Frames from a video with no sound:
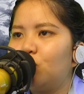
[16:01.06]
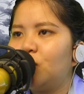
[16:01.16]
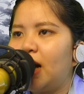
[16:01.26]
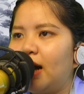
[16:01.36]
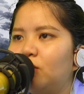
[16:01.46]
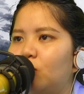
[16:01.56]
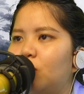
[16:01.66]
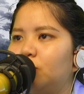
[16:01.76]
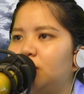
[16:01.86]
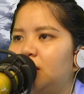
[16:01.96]
của gã
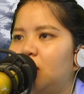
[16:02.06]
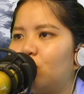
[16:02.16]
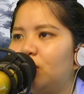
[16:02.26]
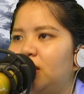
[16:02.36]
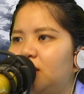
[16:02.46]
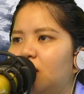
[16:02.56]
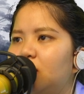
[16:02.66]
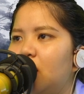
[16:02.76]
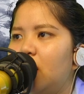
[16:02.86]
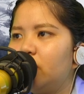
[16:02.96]
cũng không tính là quỷ dị
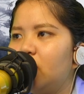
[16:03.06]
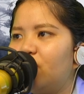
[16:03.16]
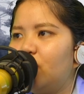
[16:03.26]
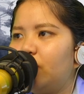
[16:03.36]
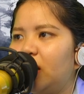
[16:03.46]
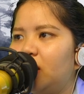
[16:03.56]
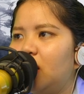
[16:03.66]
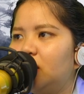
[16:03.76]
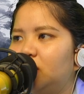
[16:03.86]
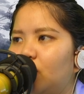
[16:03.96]
nhất giờ phút này
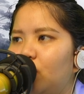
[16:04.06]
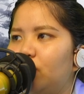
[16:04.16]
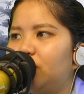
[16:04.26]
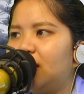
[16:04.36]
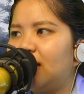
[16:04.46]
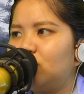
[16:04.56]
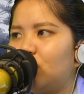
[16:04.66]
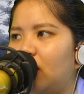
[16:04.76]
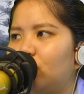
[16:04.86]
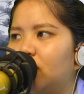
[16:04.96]
trong lúc tên đại
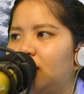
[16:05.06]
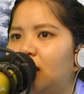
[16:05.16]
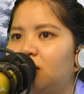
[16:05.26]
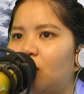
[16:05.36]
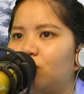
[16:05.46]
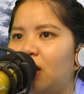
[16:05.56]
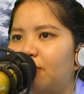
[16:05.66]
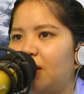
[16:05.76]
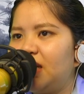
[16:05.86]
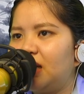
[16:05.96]
soái của kính ảnh tộc
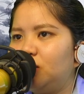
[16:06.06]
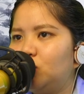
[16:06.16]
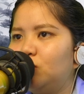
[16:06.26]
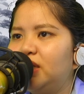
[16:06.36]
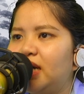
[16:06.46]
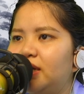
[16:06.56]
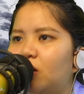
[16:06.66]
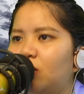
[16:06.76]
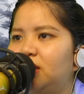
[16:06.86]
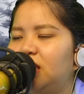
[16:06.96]
đang bay nhanh trốn chạy
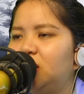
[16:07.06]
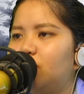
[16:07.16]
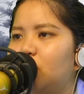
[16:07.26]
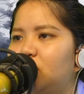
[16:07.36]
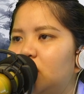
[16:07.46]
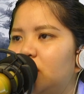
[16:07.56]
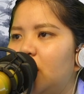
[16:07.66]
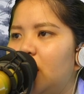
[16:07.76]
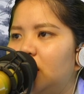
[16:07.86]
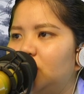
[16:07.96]
để khỏi chết trên bầu trời
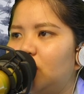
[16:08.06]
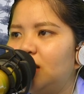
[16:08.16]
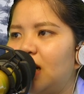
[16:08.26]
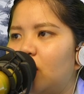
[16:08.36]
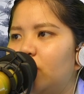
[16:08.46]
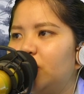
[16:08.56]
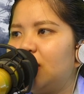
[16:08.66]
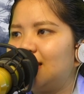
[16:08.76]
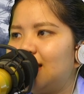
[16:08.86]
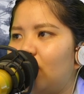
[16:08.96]
rõ ràng không hiểu
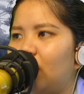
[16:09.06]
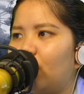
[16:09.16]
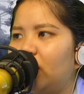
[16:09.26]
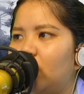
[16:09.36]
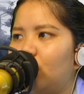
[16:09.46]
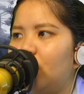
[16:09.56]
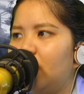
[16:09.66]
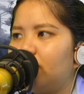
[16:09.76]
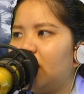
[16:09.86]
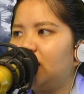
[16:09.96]
tại sao lại quay đầu
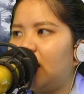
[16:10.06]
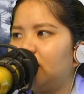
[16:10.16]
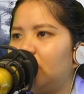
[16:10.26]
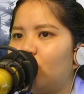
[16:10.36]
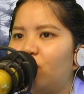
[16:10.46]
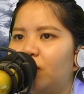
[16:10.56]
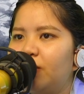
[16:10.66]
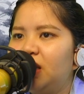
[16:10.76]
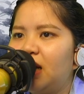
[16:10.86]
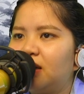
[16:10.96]
bay thẳng đến khu vực
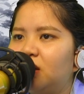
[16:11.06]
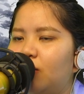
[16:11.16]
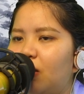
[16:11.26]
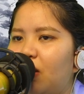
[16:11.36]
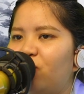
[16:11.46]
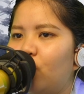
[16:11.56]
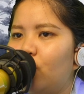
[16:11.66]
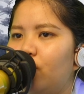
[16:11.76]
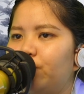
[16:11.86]
bí tàng tự bạo bao phủ